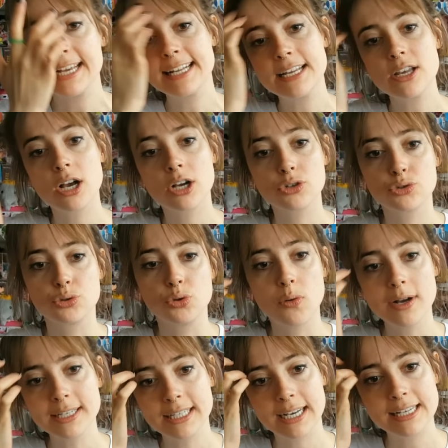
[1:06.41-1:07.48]
Et d'ailleurs, je
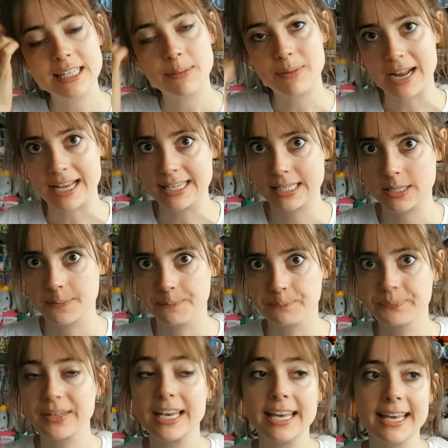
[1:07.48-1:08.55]
crois qu'il reste des places.
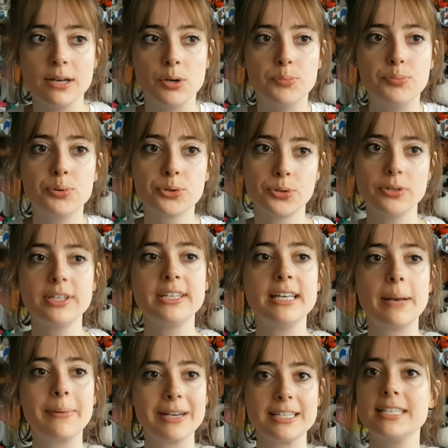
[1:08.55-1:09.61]
Et euh, pour ceux
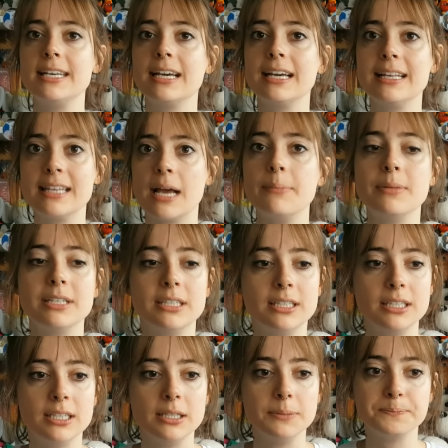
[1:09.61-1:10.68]
qui apprécient Eric Nam et
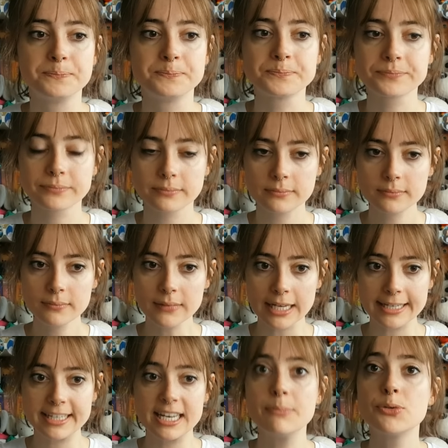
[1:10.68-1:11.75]
qui,
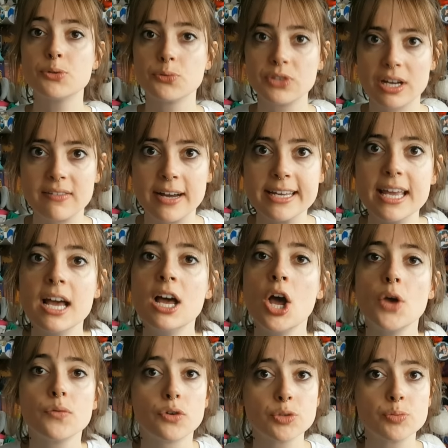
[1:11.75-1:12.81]
et qui aime son travail.
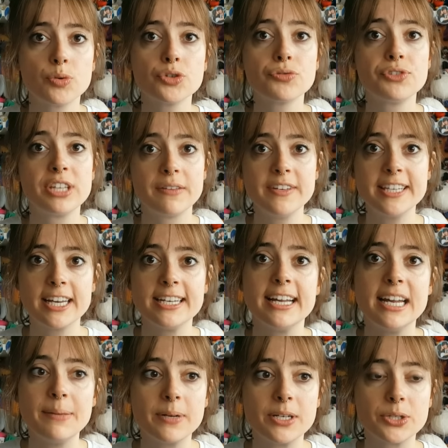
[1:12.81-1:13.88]
Franchement, je vous invite à y
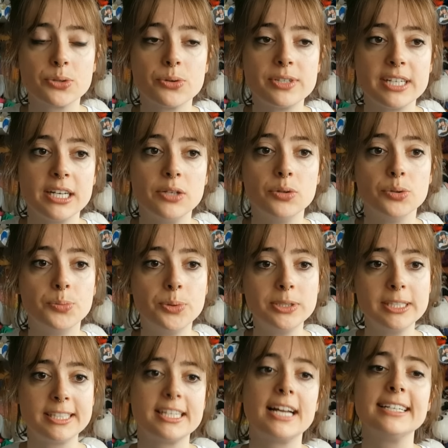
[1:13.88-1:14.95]
aller parce que c'est une
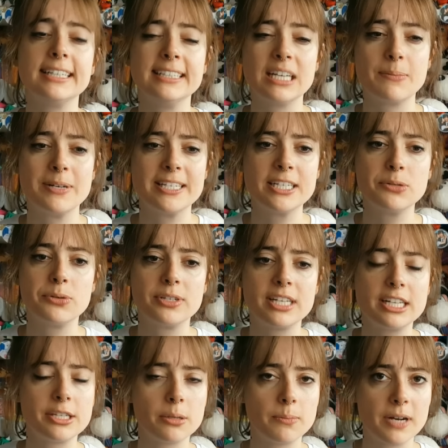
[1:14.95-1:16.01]
petite salle qui a une capacité de
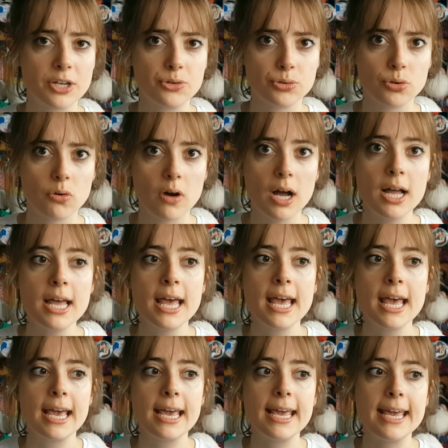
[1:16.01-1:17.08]
700 places, je crois.
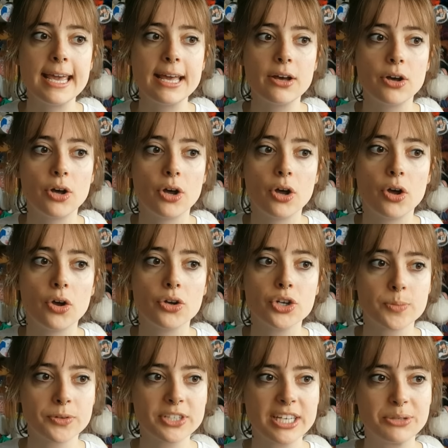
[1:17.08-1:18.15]
Et euh,
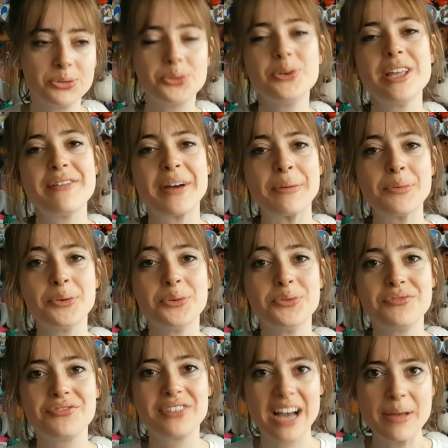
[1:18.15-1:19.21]
je pense qu'il du coup, il y a vraiment
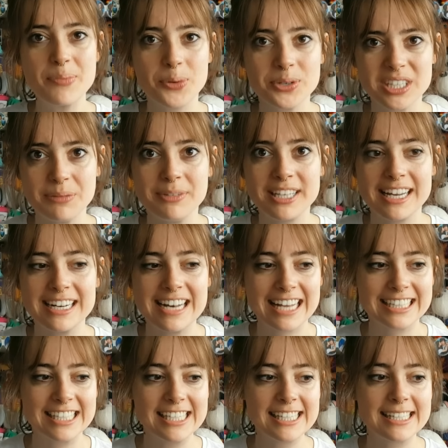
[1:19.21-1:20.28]
une vraie proximité avec
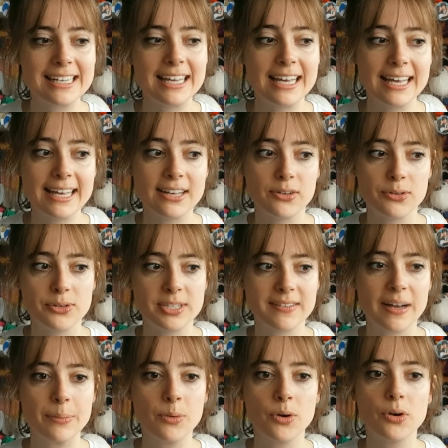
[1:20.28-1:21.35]
l'artiste et euh, c'est
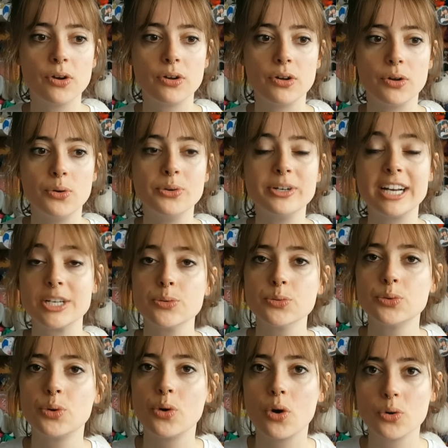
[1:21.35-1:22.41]
vraiment euh, l'occasion
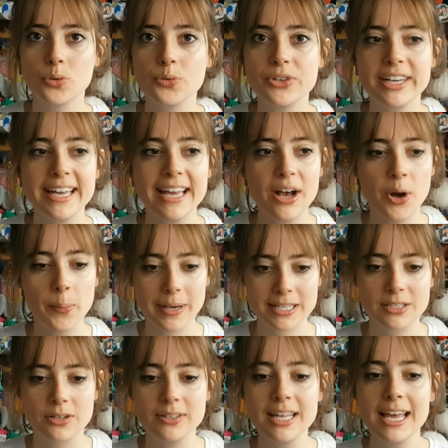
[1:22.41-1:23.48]
de le rencontrer en
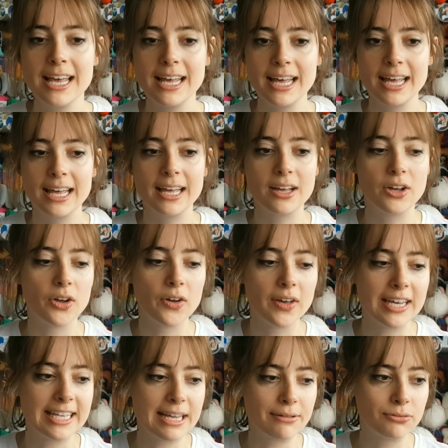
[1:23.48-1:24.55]
personne
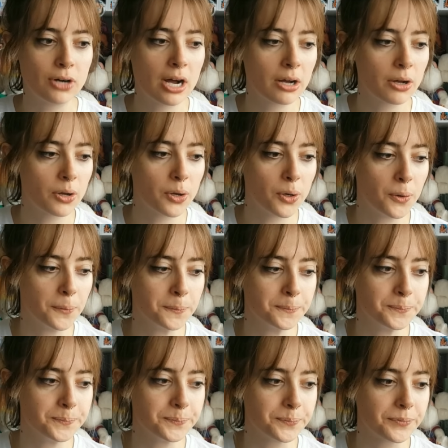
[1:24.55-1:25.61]
et d'avoir
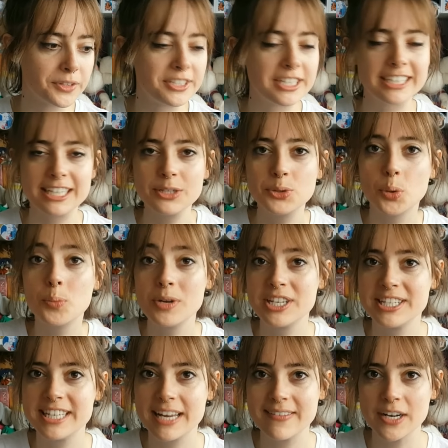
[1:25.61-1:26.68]
une certaine
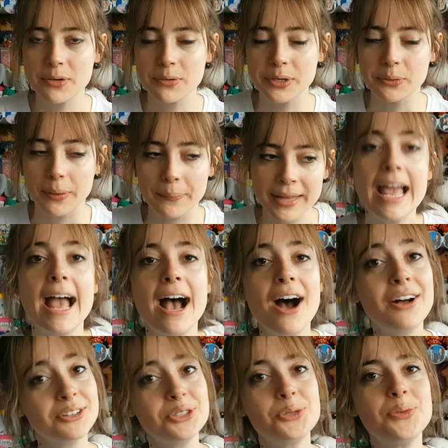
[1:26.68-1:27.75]
complicité avec lui, quoi.
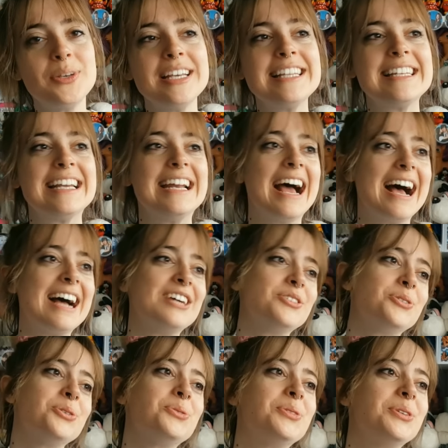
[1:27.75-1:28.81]
Ensuite, et là,
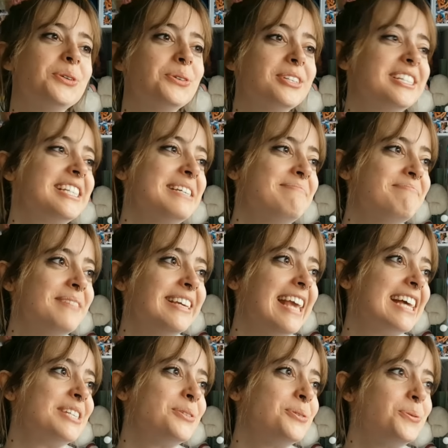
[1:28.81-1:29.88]
je suis aussi
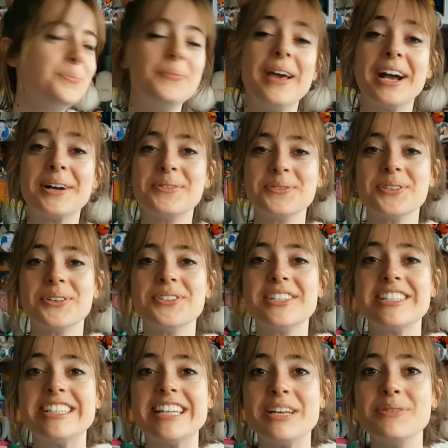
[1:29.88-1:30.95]
méga super contente,
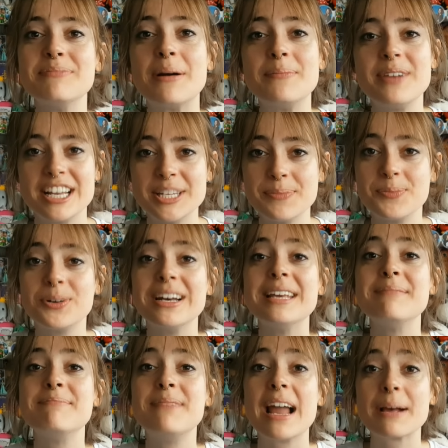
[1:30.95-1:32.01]
j'ai eu ma place pour
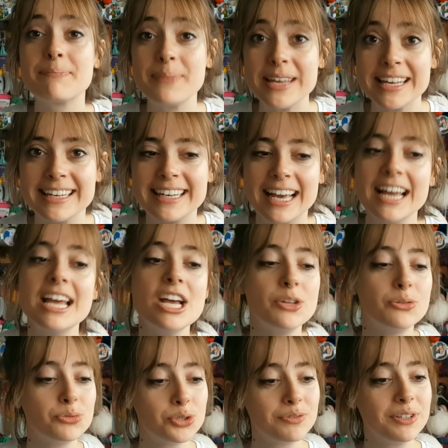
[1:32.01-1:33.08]
les Blackpink.
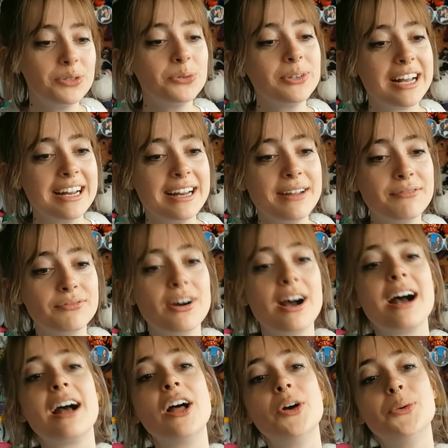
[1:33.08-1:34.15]
Donc je vais donc aller les
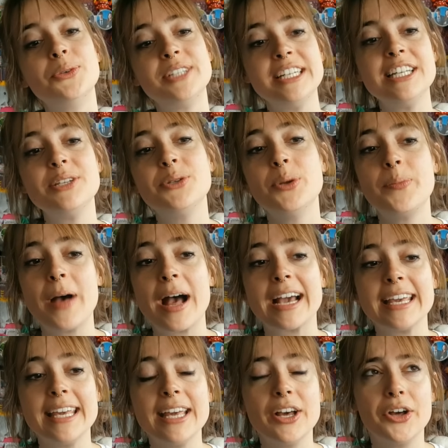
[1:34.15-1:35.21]
voir aux Zénith de
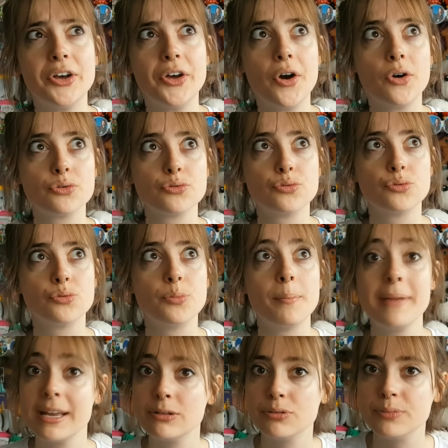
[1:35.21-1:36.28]
Paris en
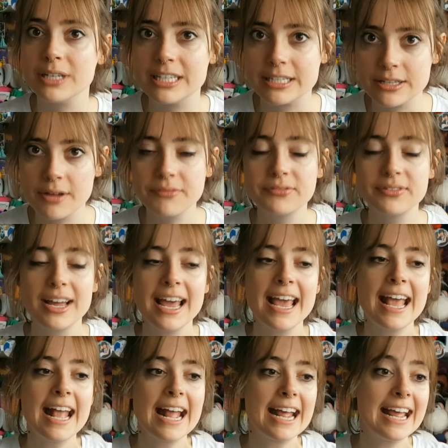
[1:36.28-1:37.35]
mai 2019
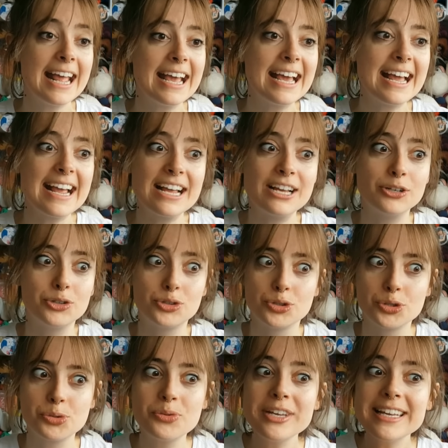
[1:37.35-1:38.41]
et je
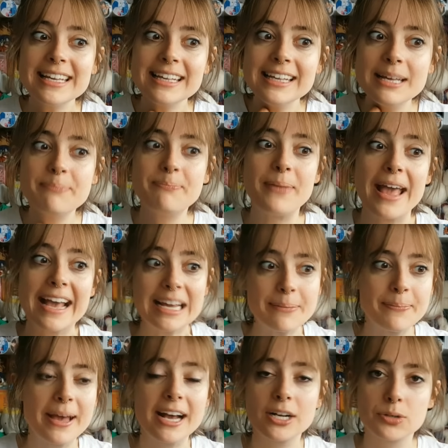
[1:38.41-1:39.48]
suis hyper
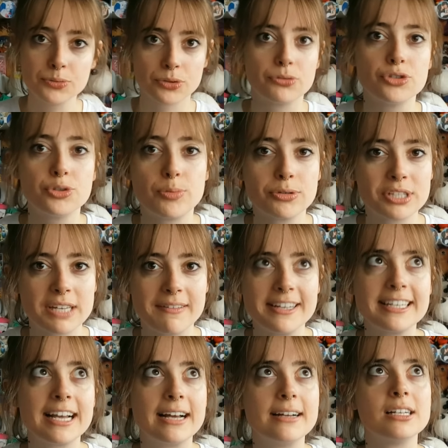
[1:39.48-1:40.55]
hyper contente. Je pense que ça va
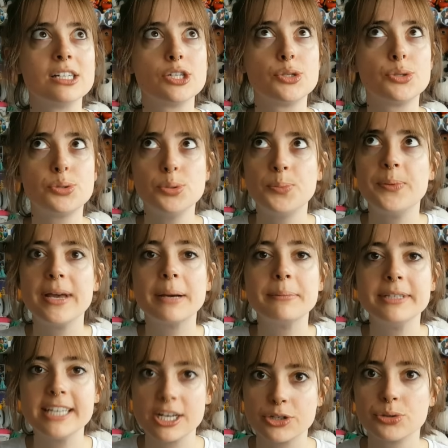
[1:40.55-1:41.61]
être un super
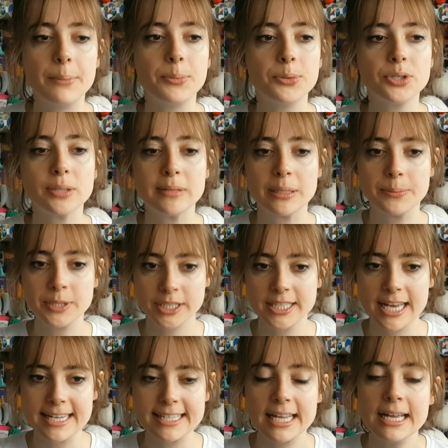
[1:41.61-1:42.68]
méga suis un peu comme les
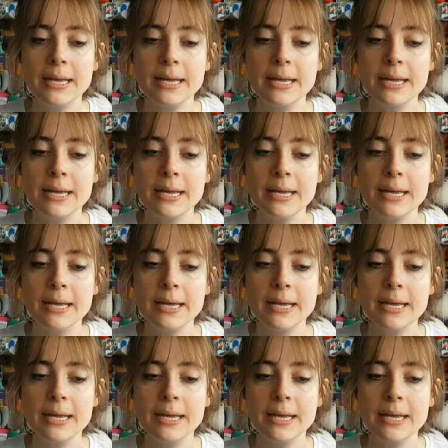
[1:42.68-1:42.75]
BTS.